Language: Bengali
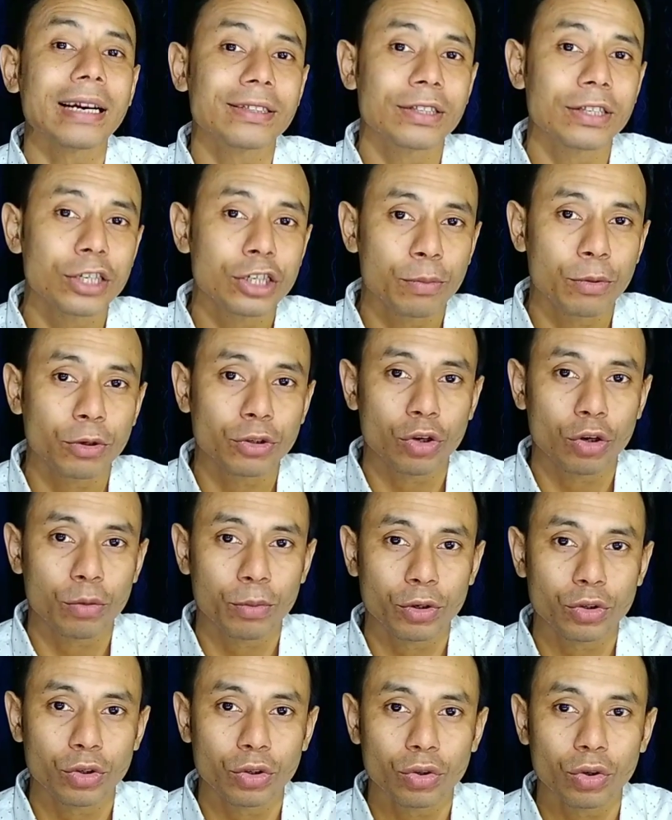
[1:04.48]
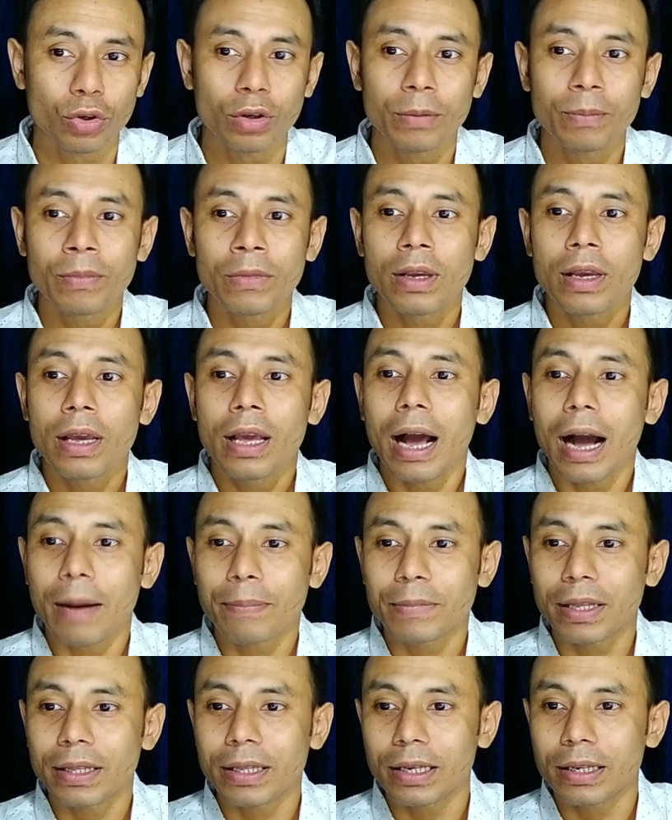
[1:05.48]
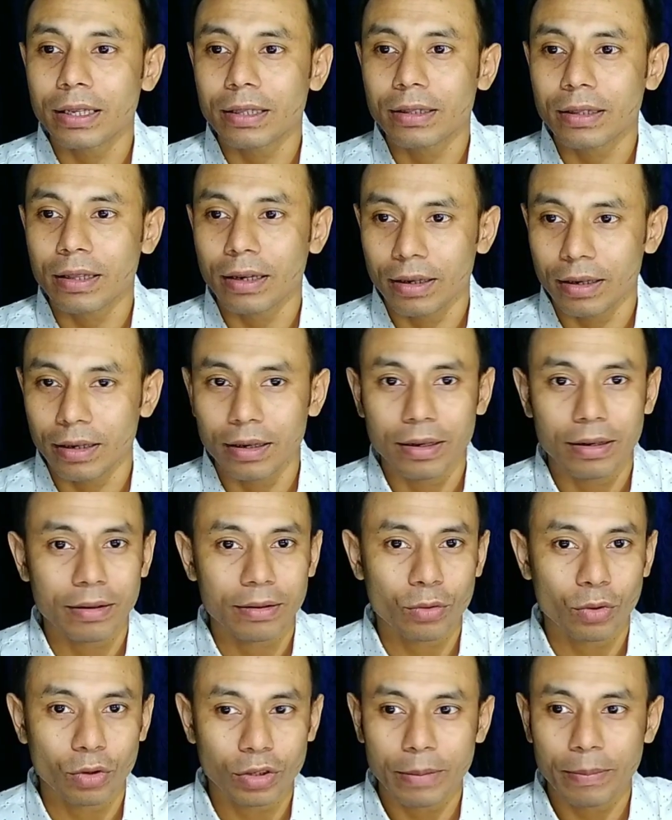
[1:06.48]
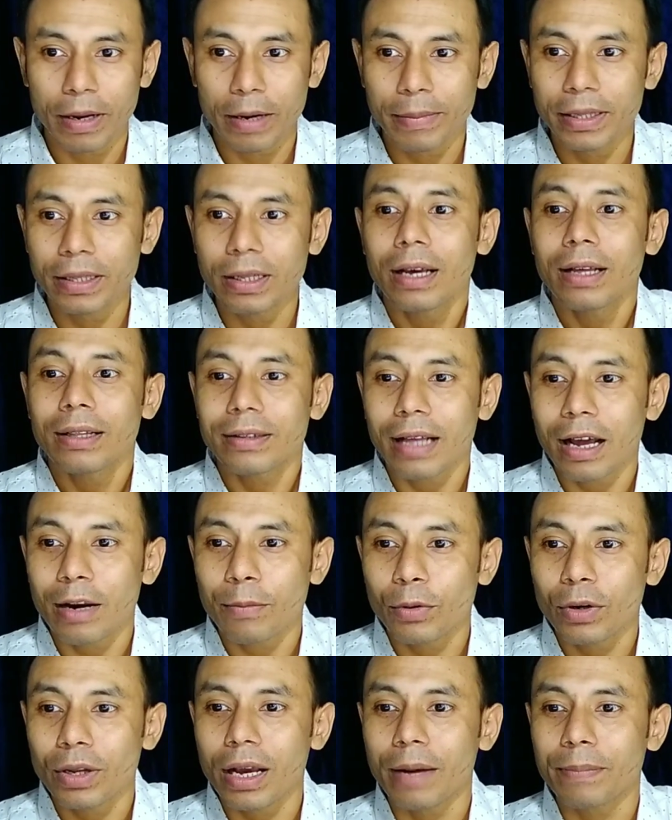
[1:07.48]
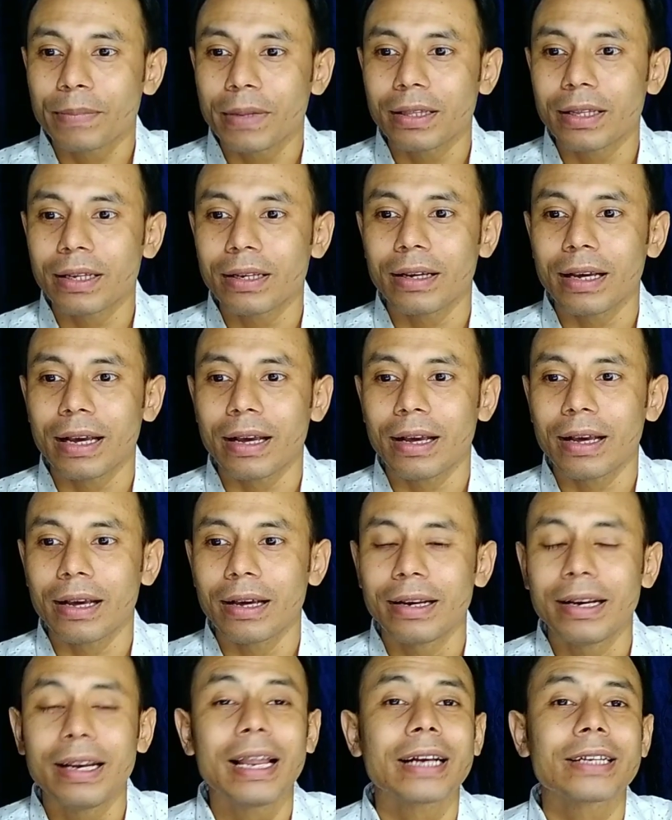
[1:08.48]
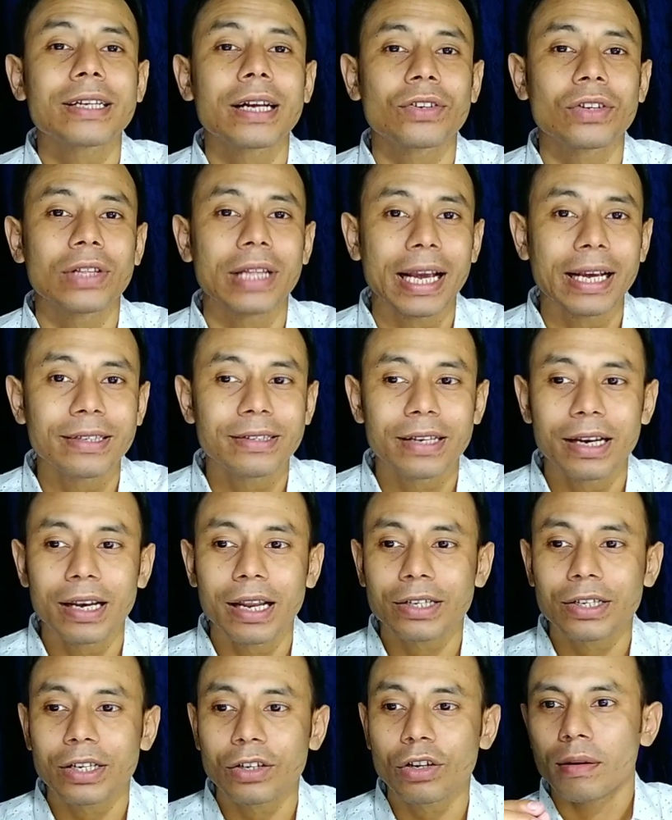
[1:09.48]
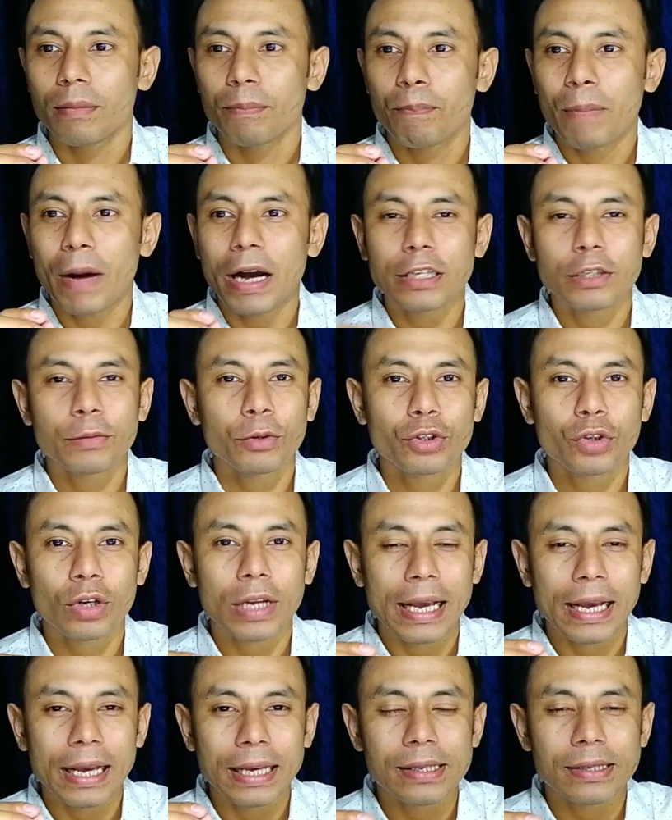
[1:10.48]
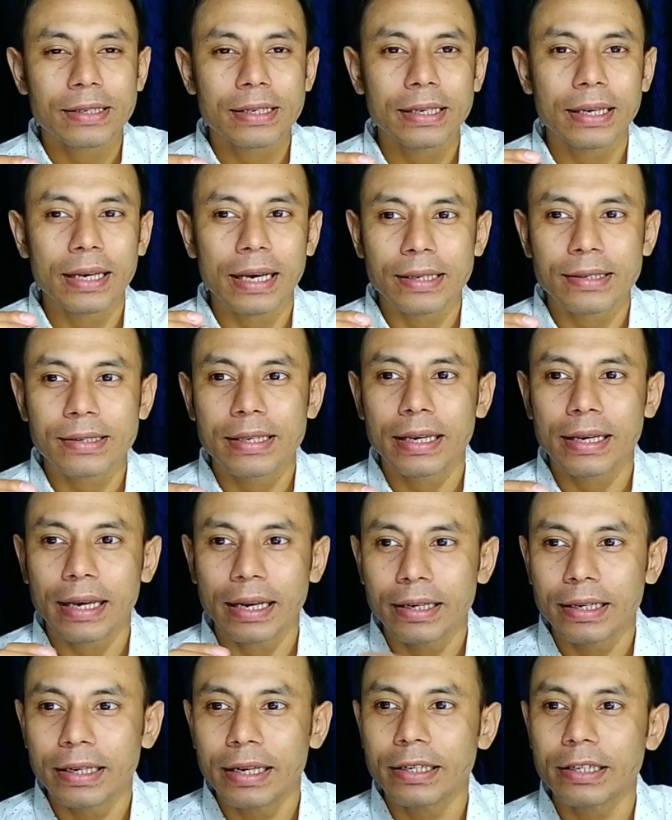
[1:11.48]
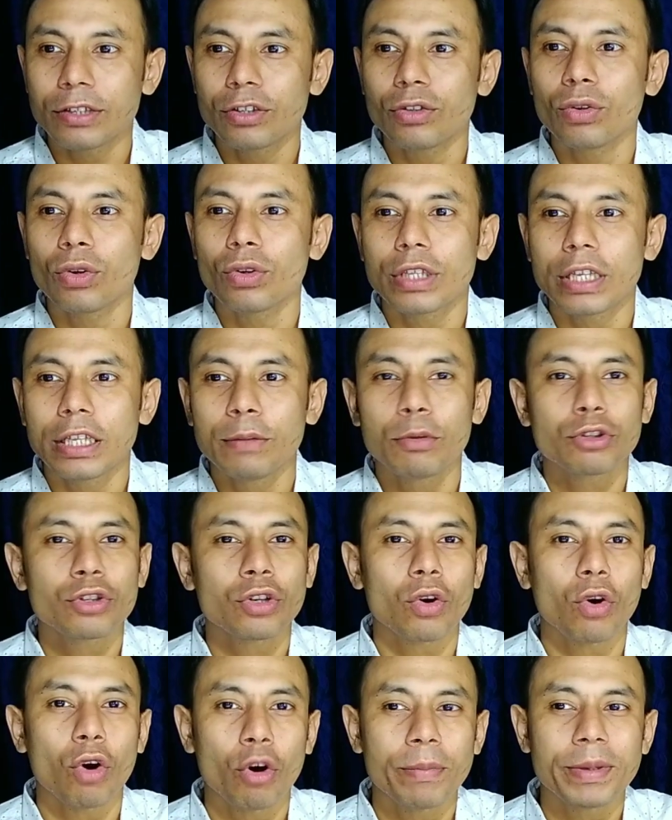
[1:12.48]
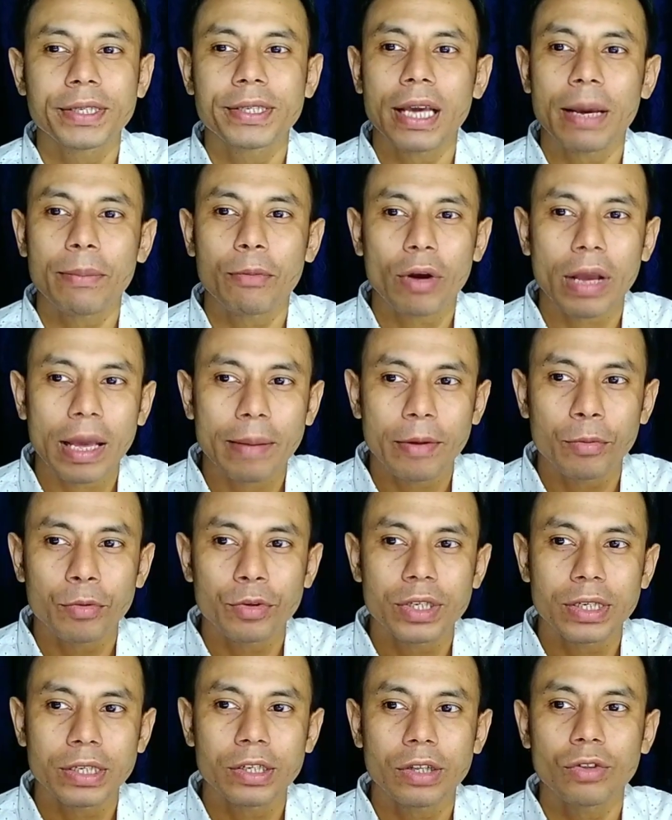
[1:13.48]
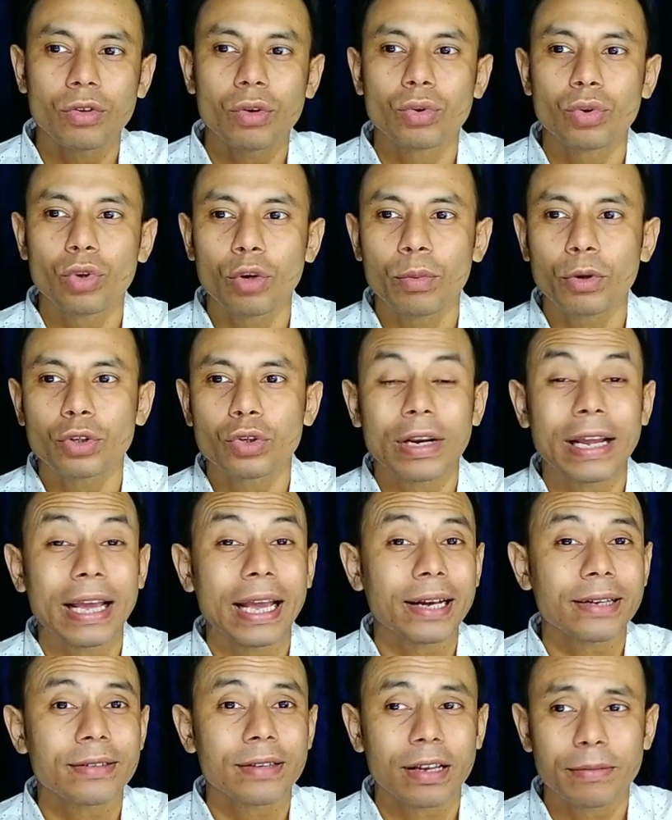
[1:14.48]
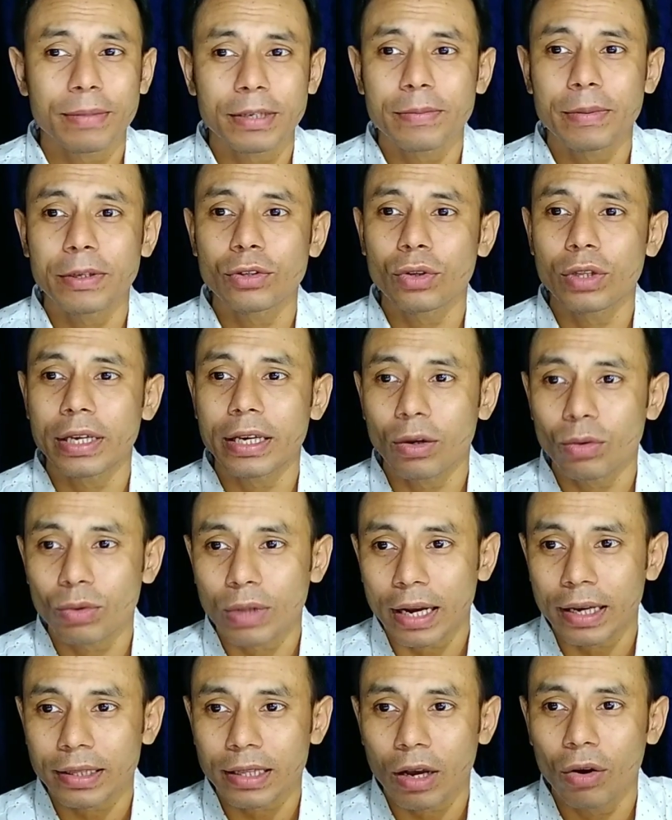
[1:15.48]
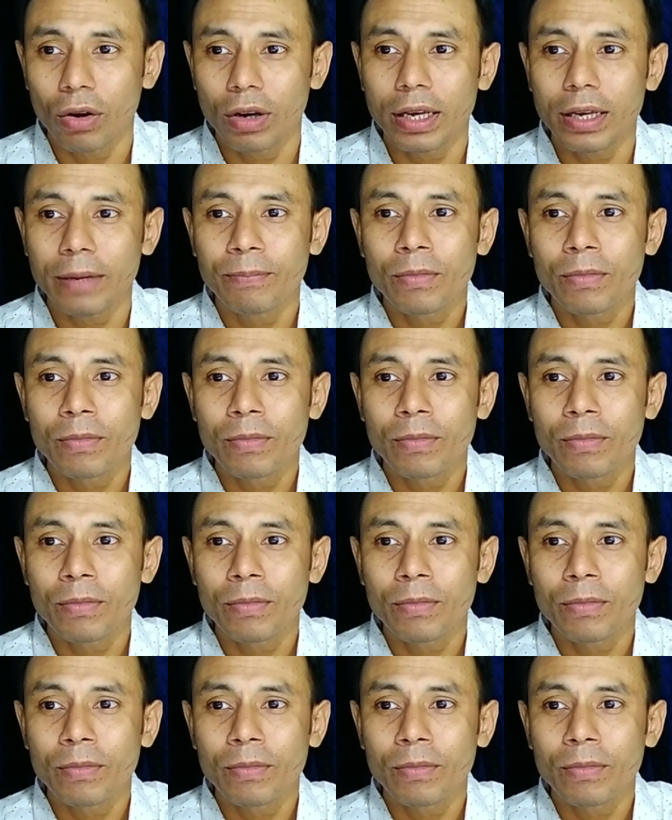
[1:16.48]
আটত্রিশ বছর পর্যন্ত আপনাদের করতে পারবেন তারপরে আপনাদের রিল্যাক্সেশন এইজ রিল্যাক্সেশন পাঁচ বছর এসটি এসসি ক্যান্ডিডেটের জন্য তিন বছর ওবিসি এবং এমএবিসির জন্য দুই বছর এক্স সার্ভিসম্যান যদি কেউ থাকে তাহলে